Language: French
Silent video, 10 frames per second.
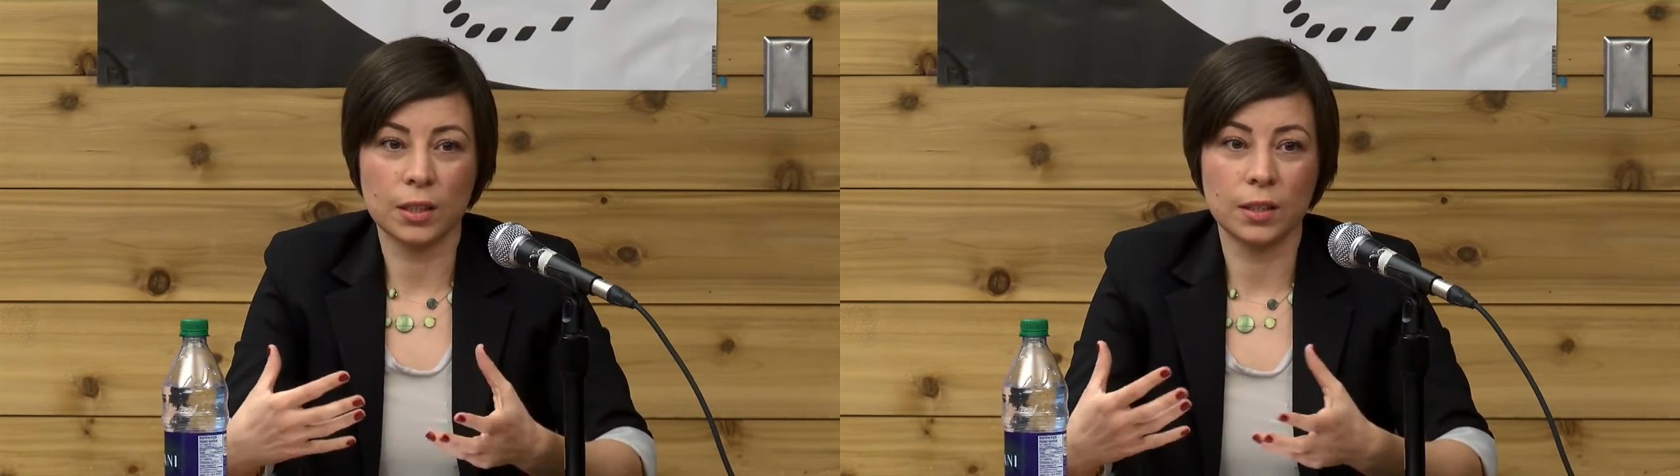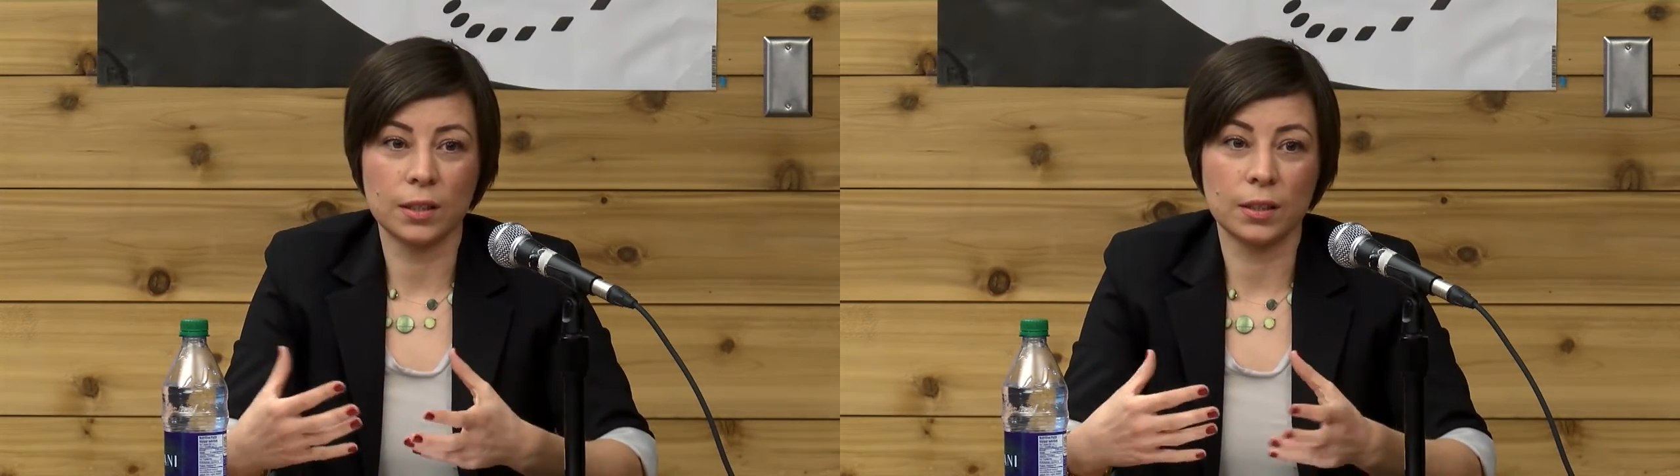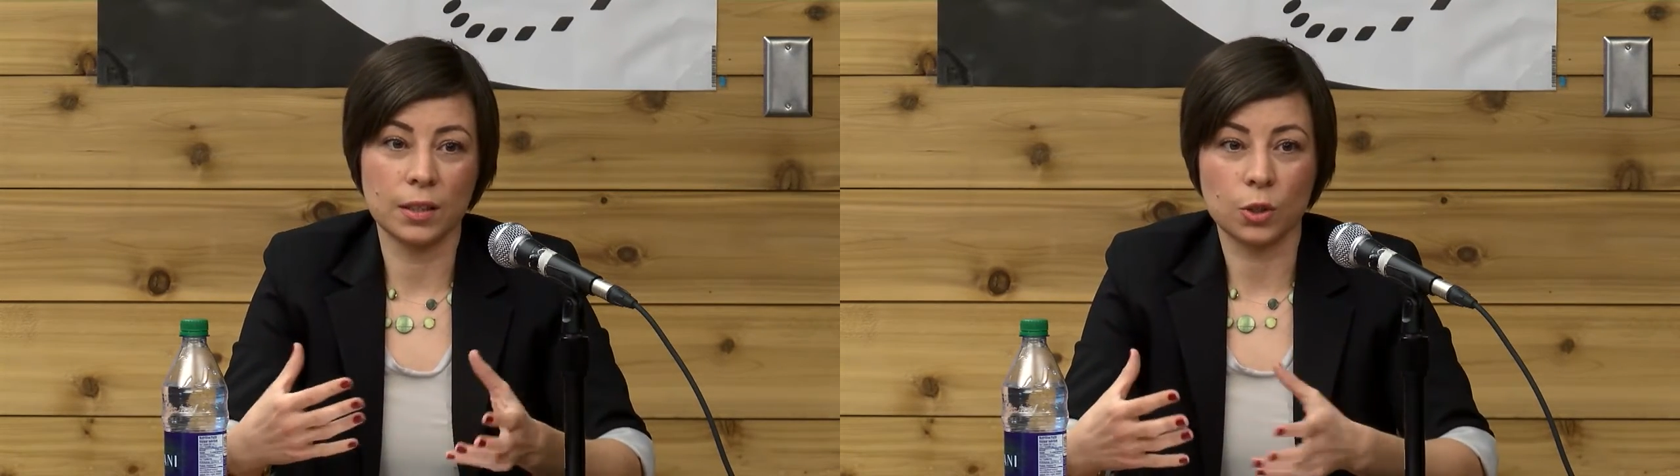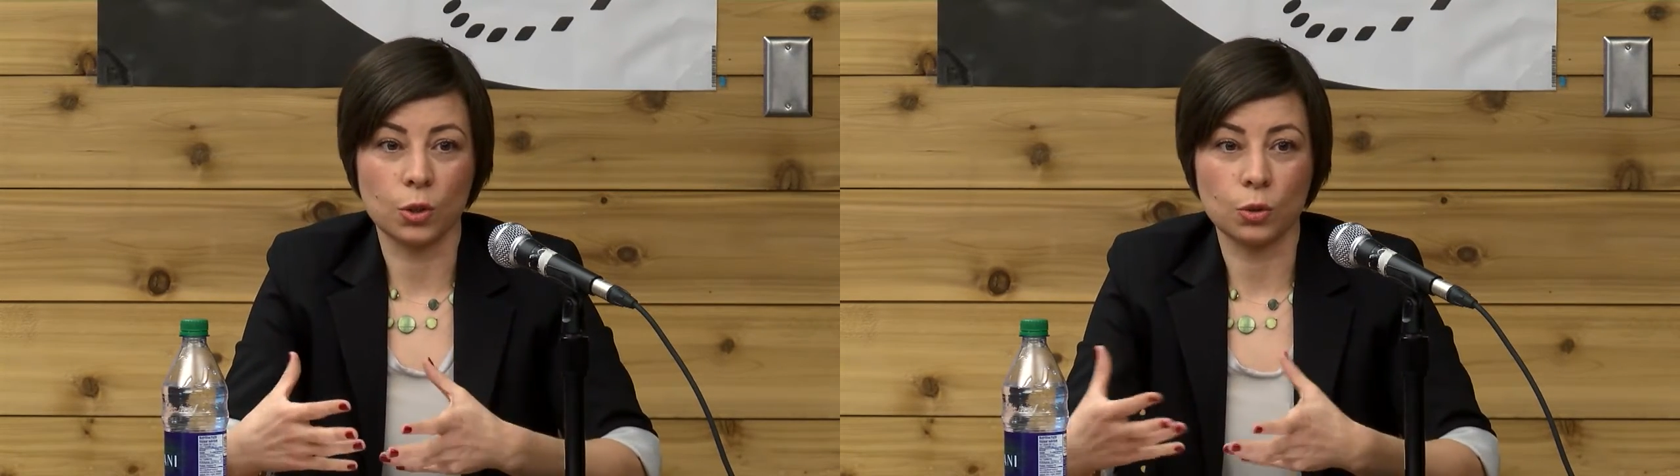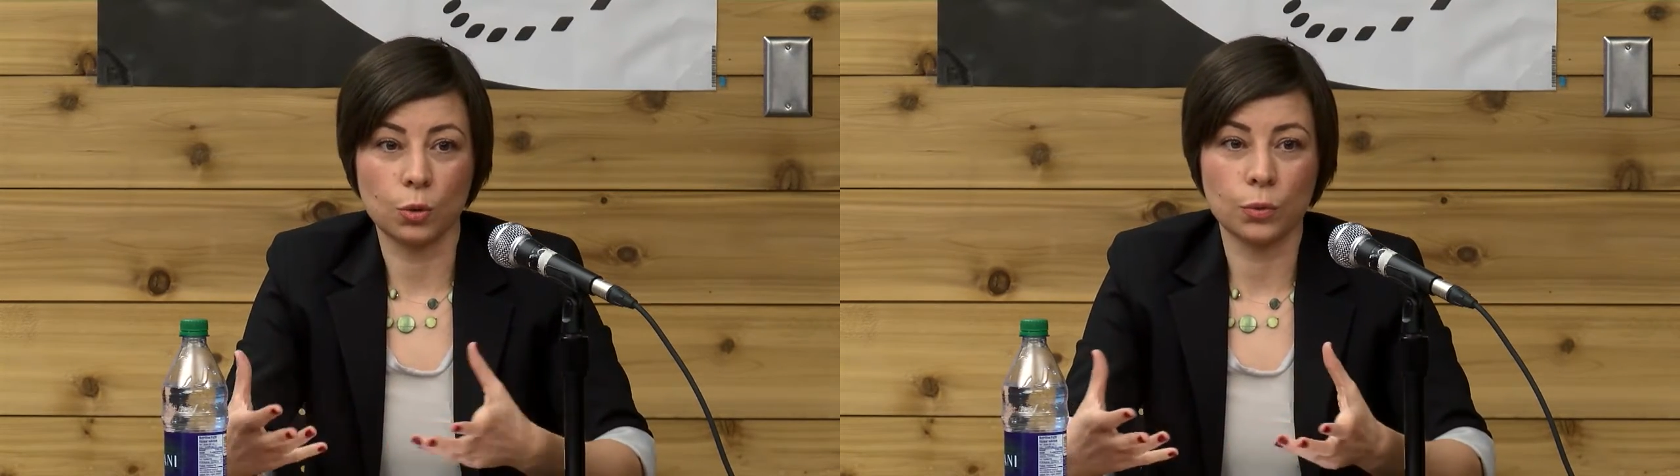qui, qui se
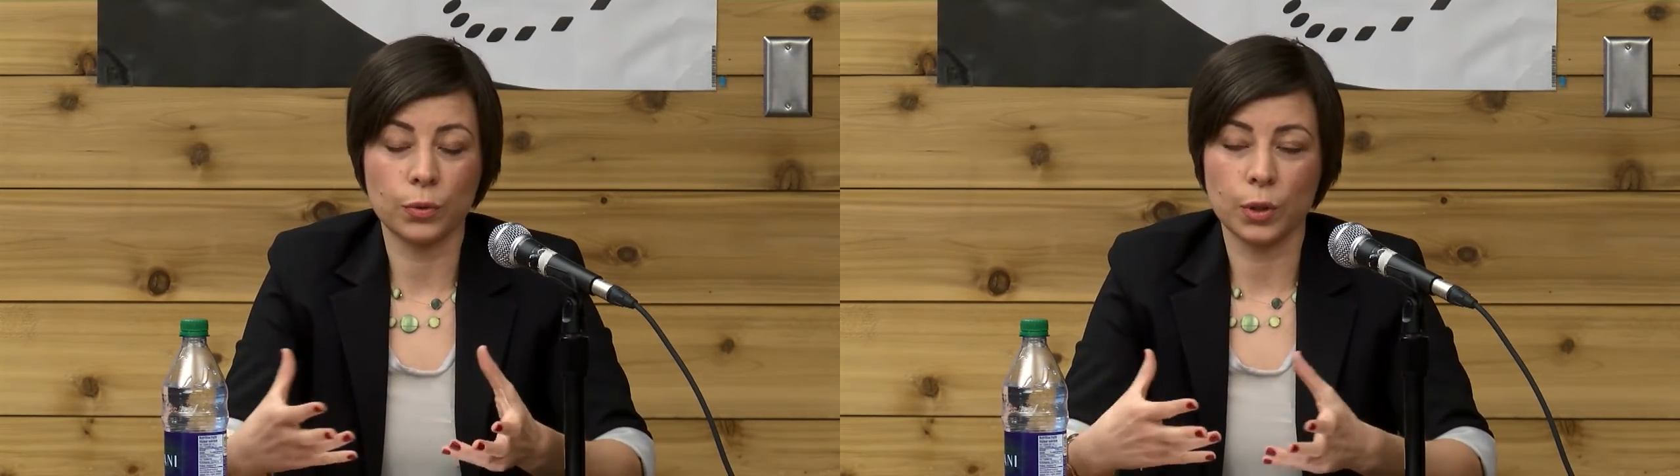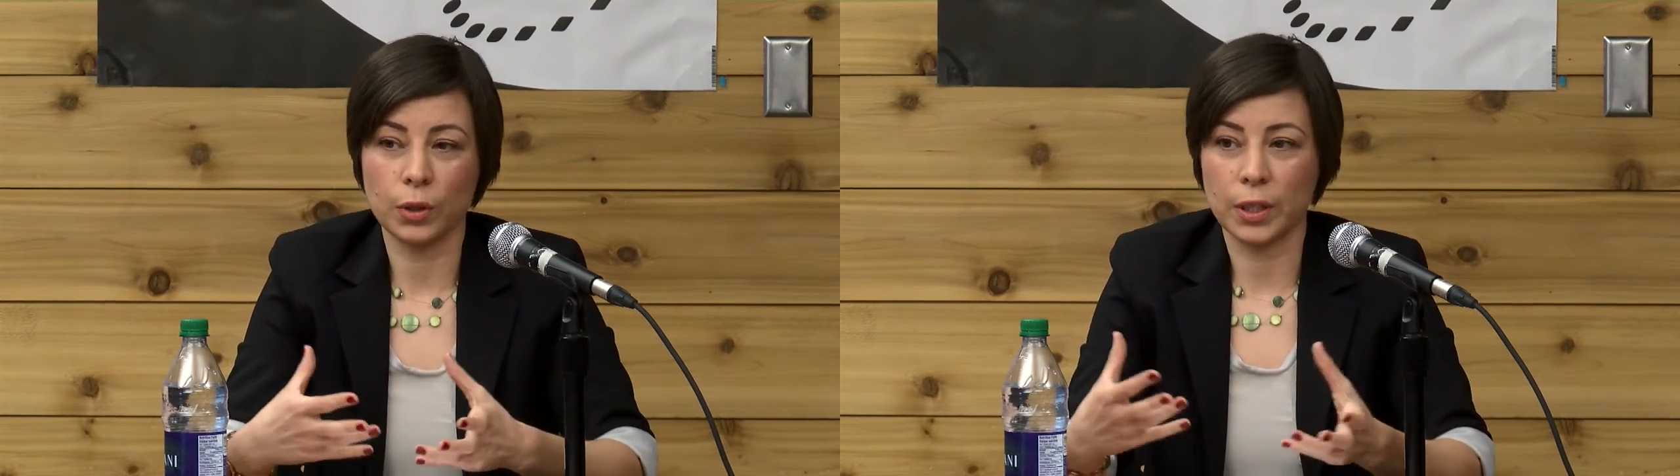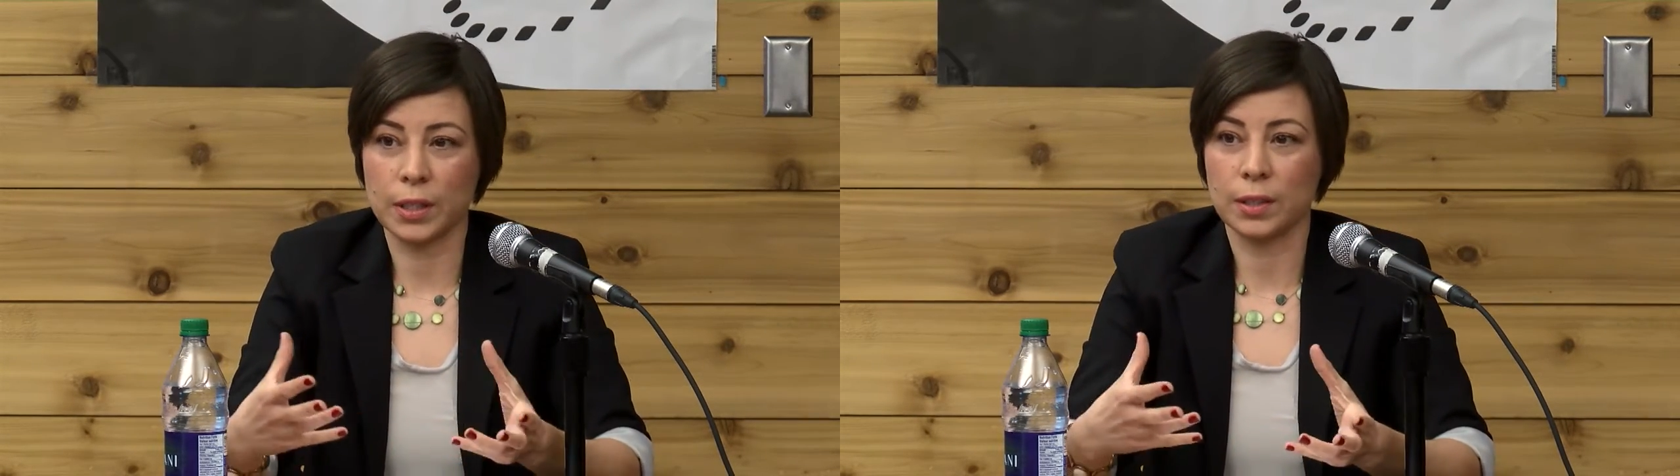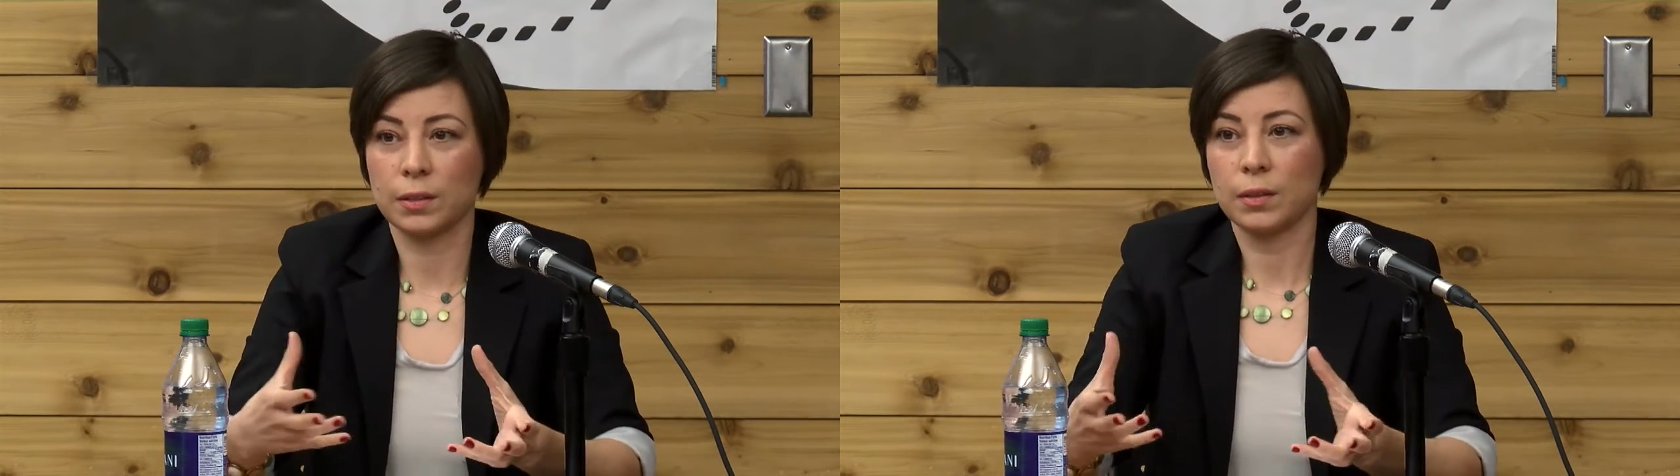retrouve euh,